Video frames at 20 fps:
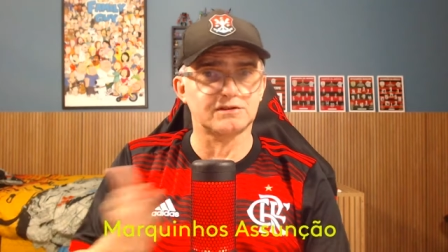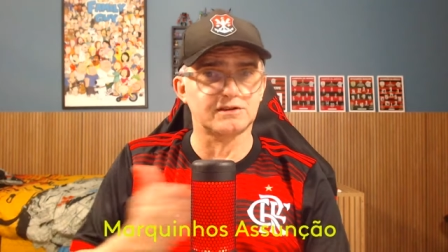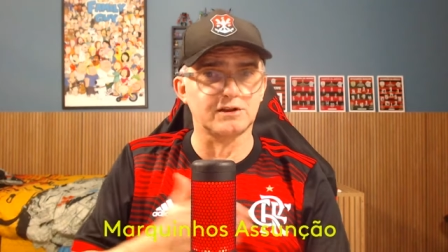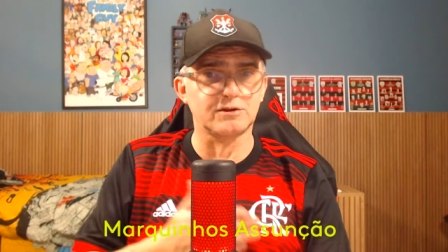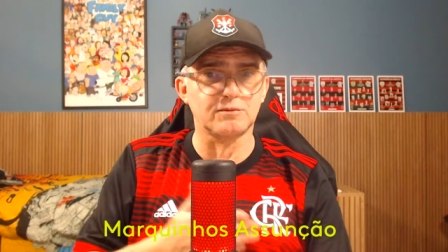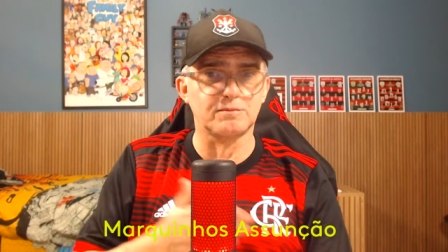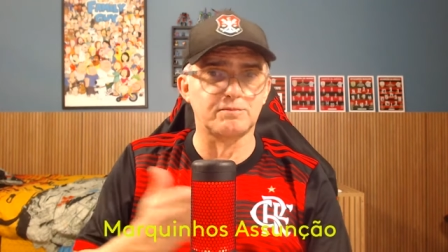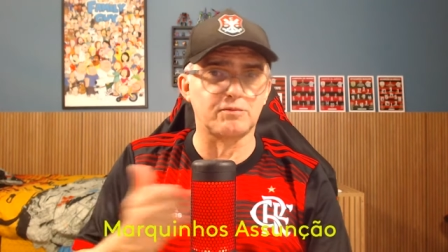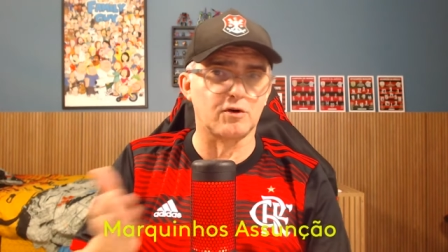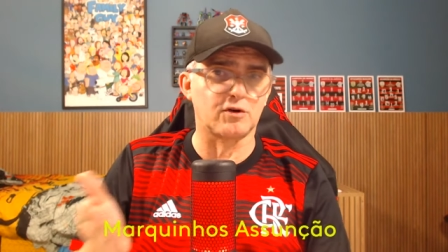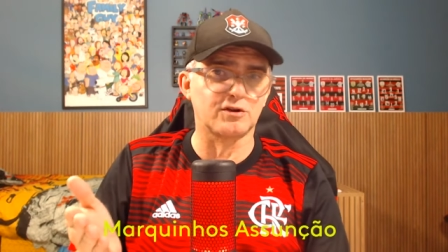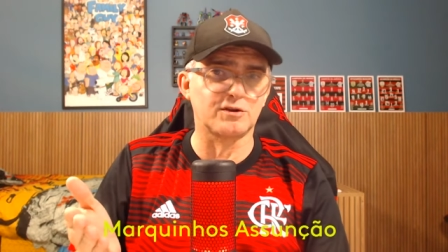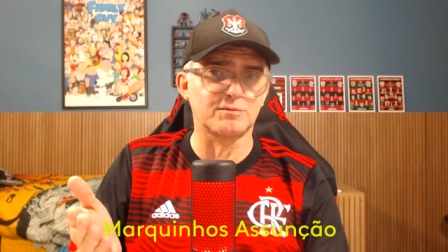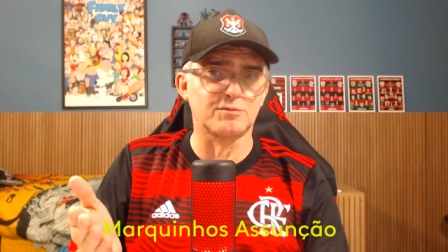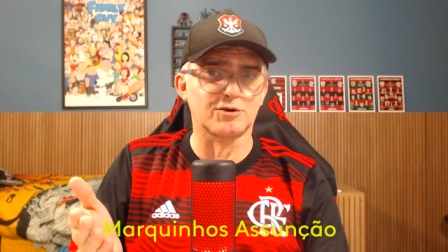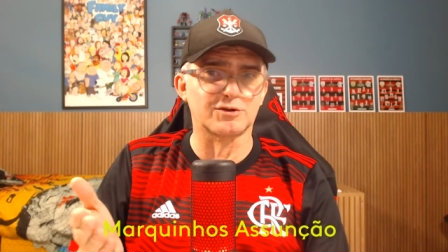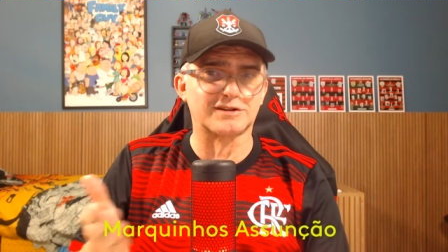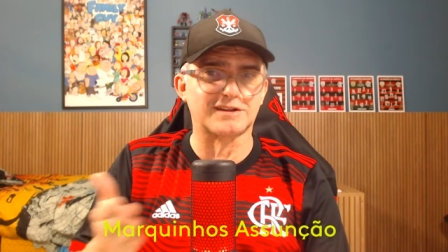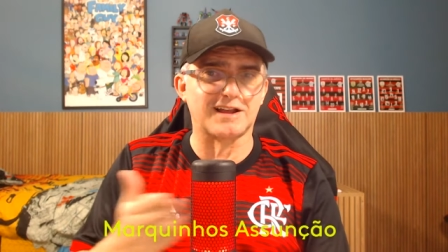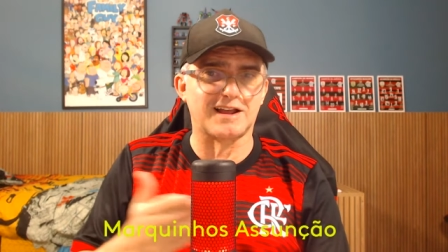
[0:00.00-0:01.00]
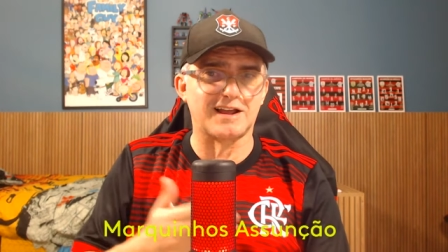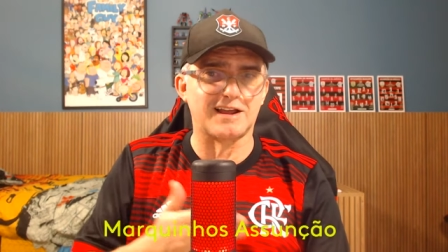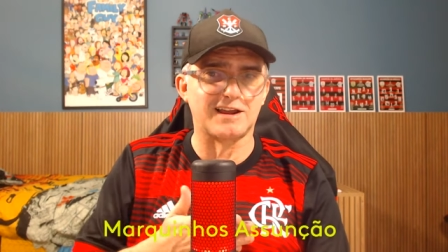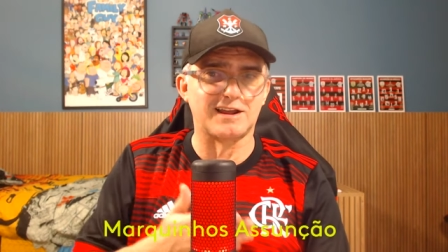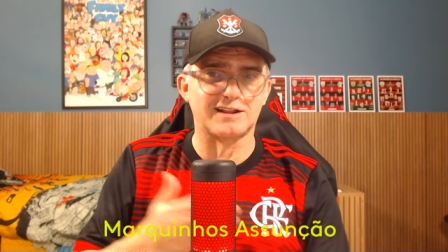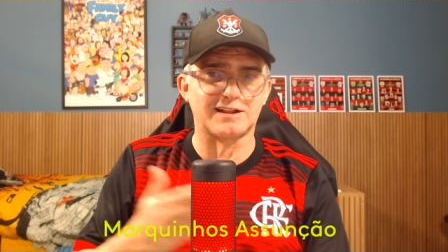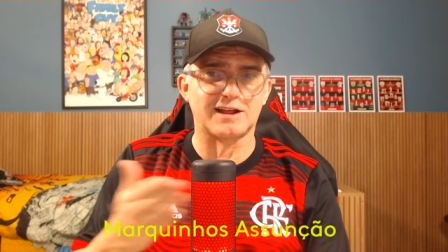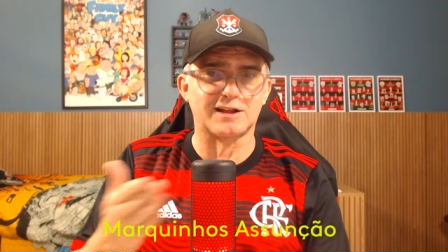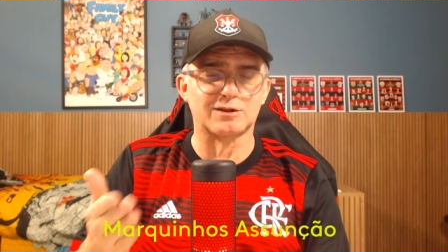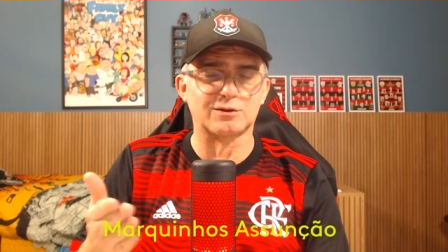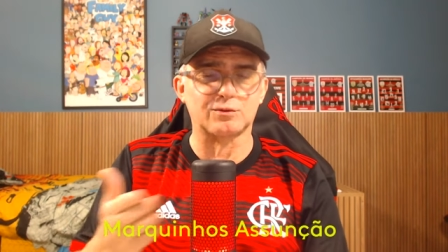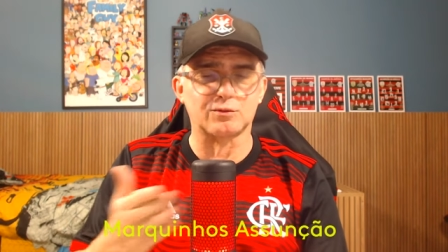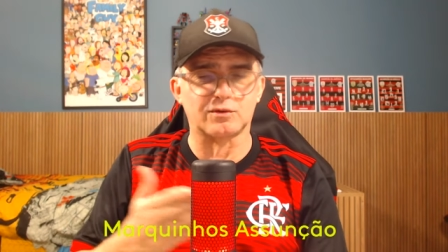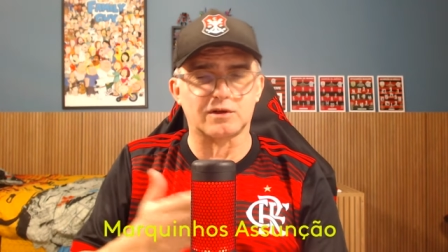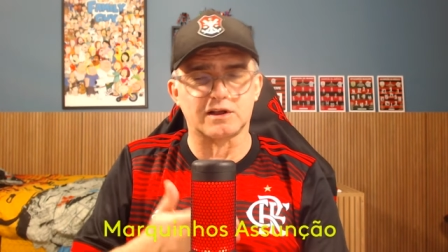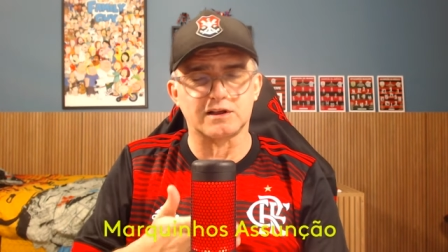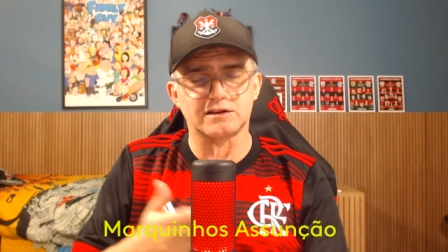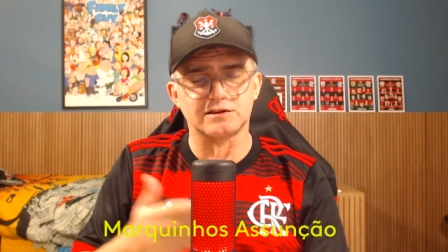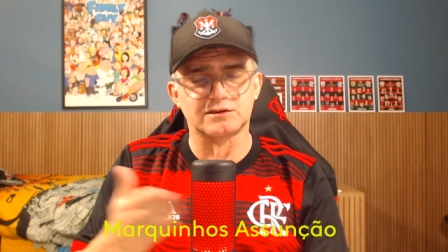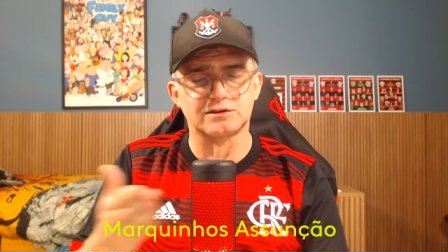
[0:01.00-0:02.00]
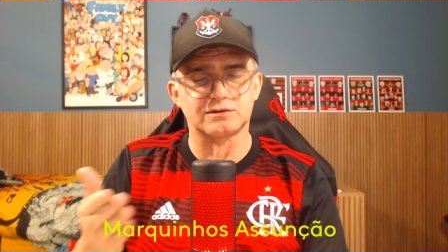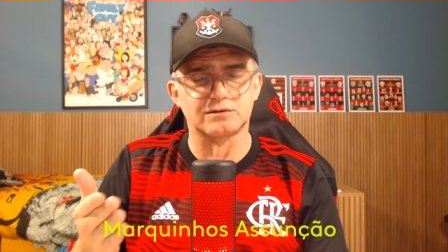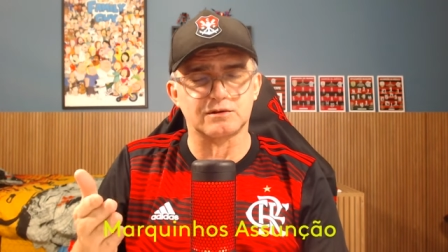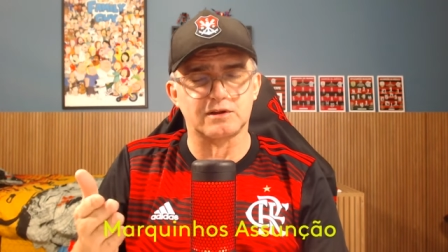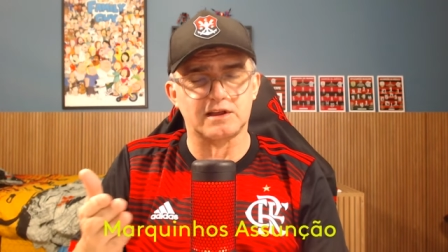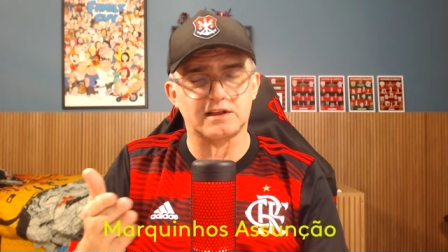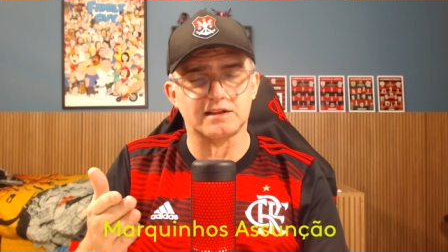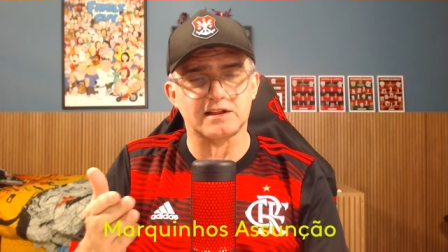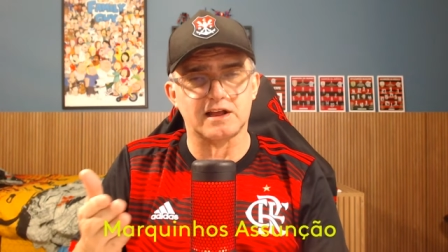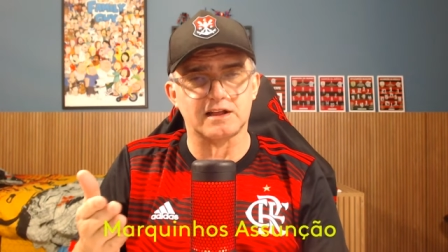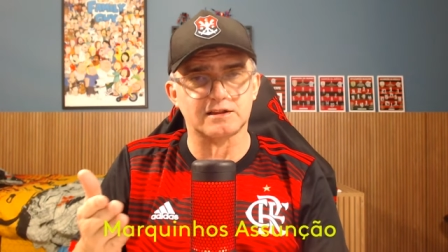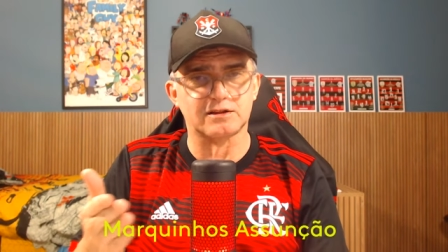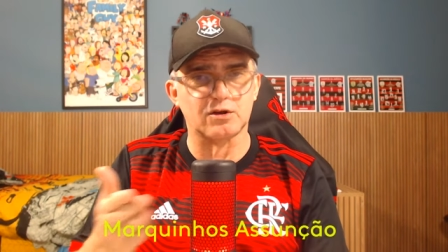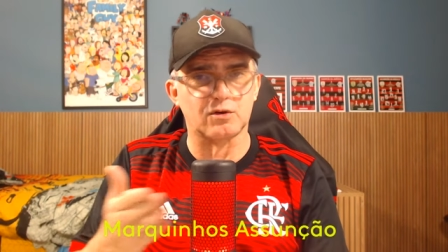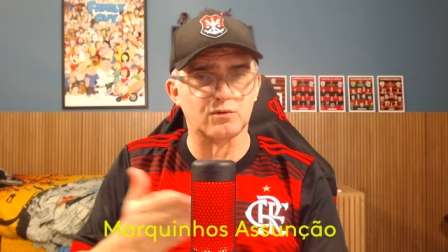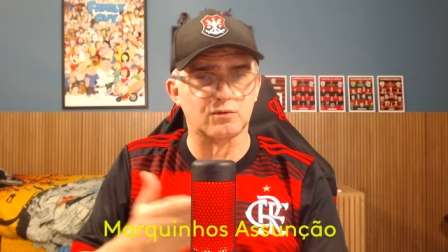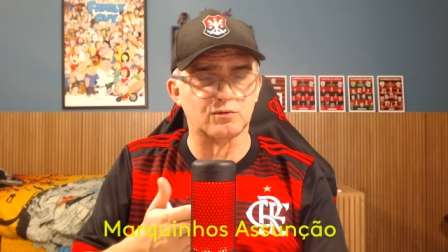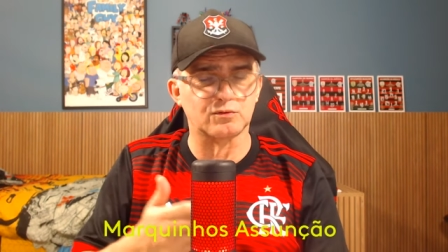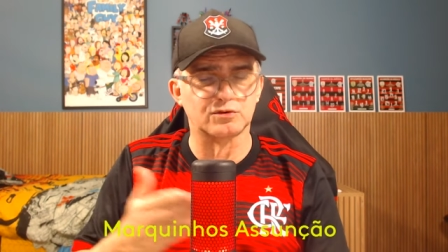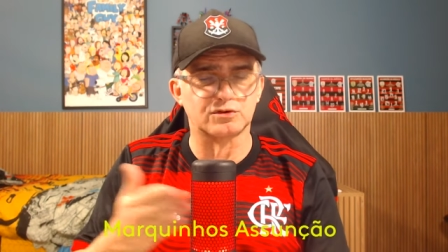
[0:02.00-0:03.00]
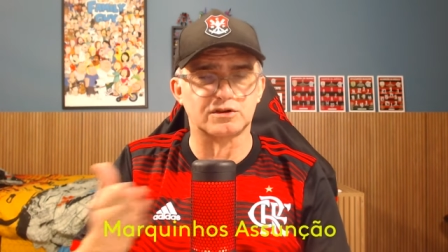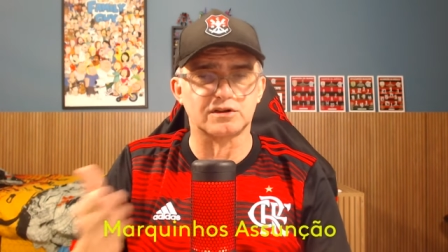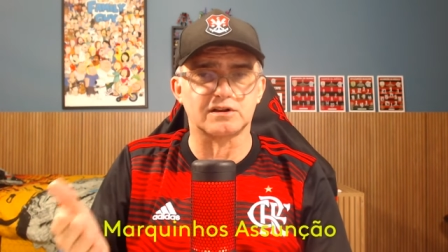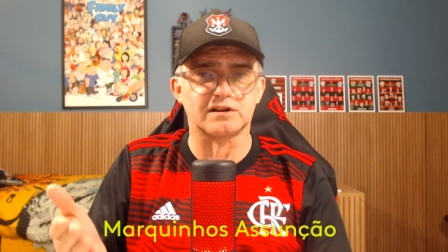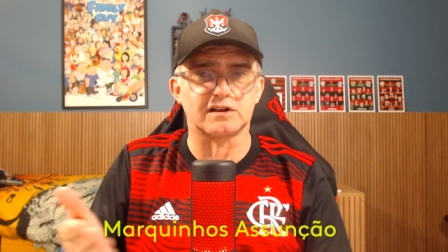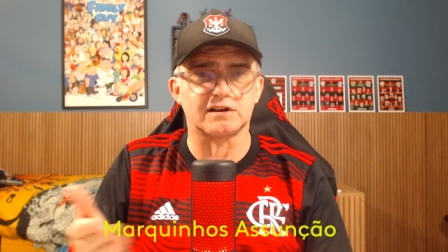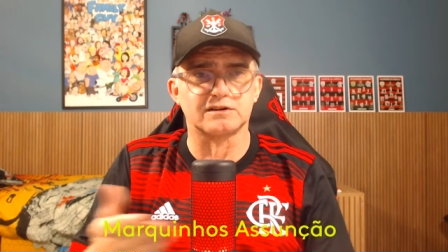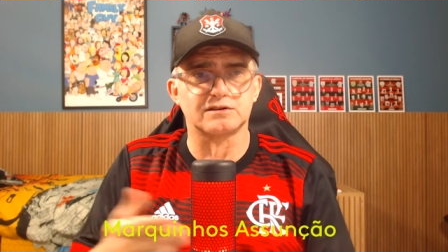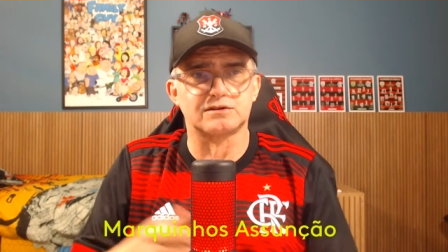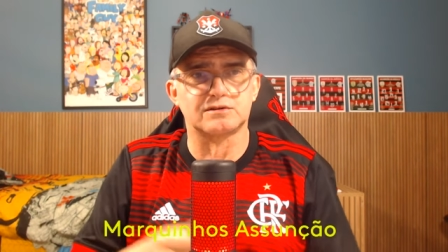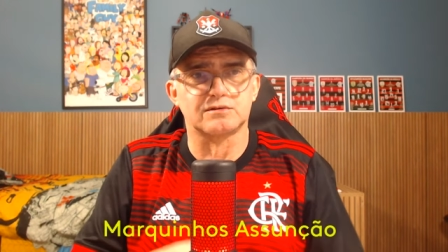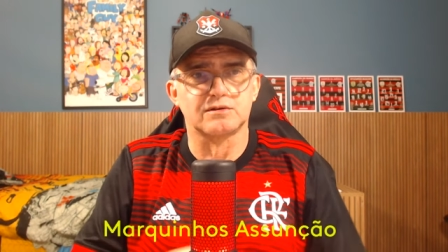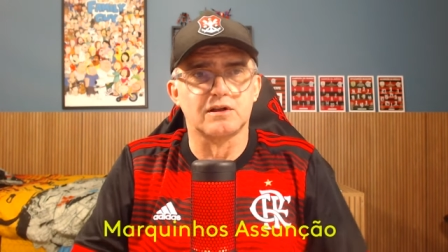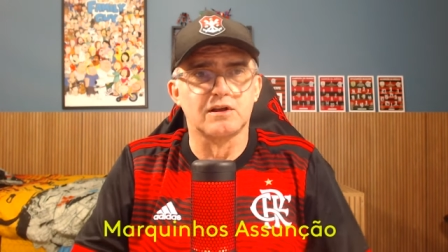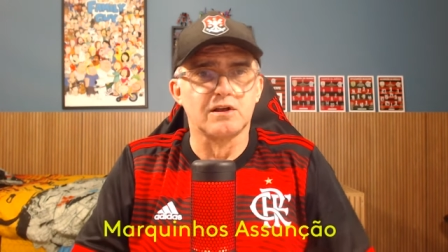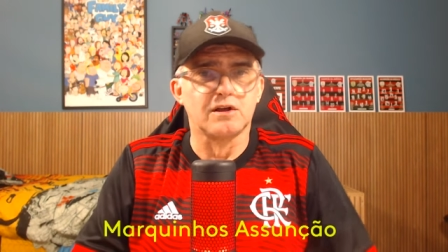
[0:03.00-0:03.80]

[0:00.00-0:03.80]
não pode botar Renato, Ganso, Renato Augusto e Ganso